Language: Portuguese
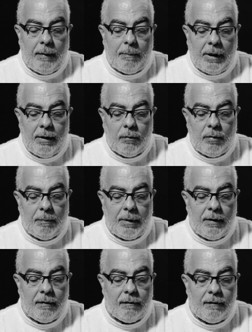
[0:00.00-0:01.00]
e pranto
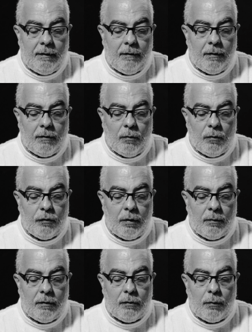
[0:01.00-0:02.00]
imperecíveis no
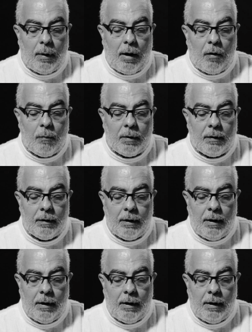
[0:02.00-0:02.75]
chão de sua alma.